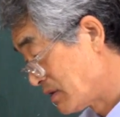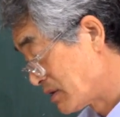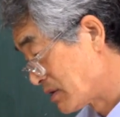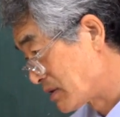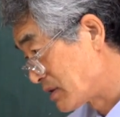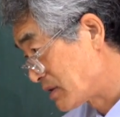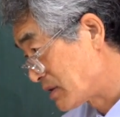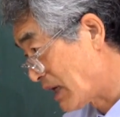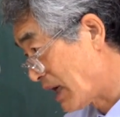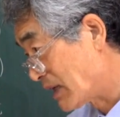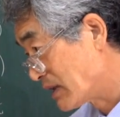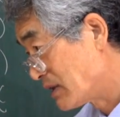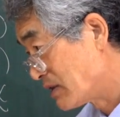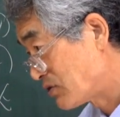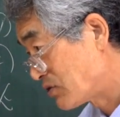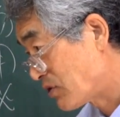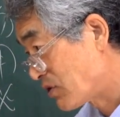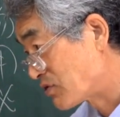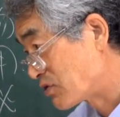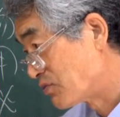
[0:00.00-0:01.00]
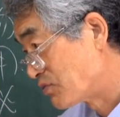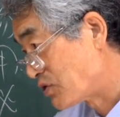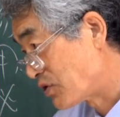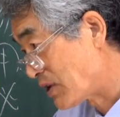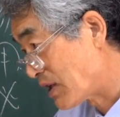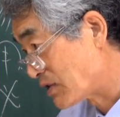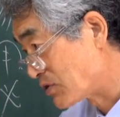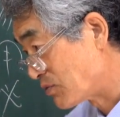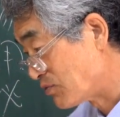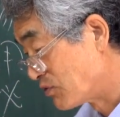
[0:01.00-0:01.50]
어, 땅은 조금
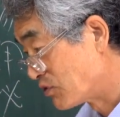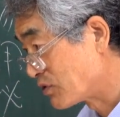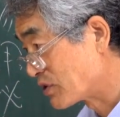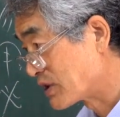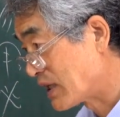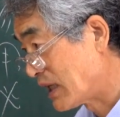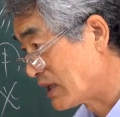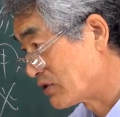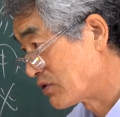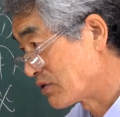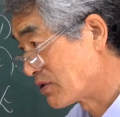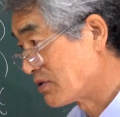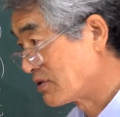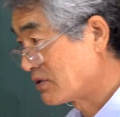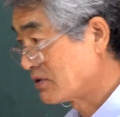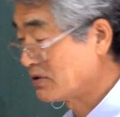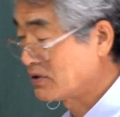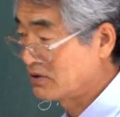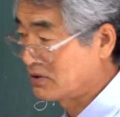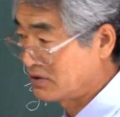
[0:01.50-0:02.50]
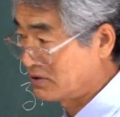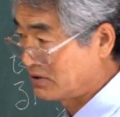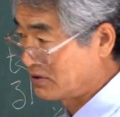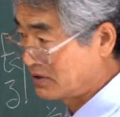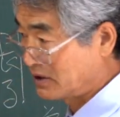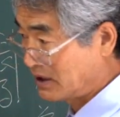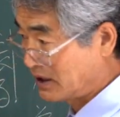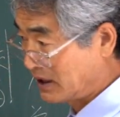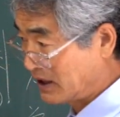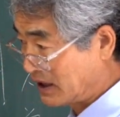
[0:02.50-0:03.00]
줘가지고 묵고 살도록
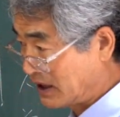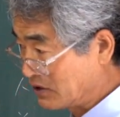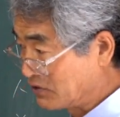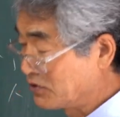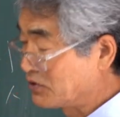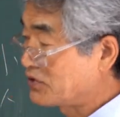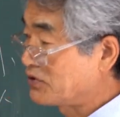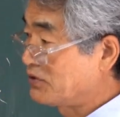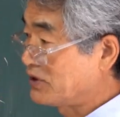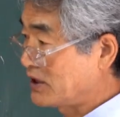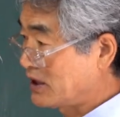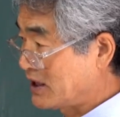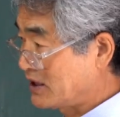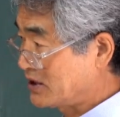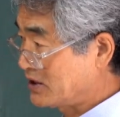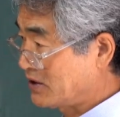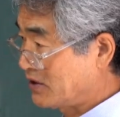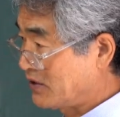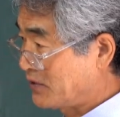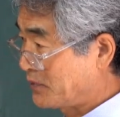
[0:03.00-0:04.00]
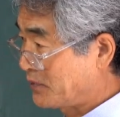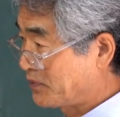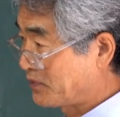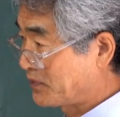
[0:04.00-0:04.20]
해줄 수는 있겠죠.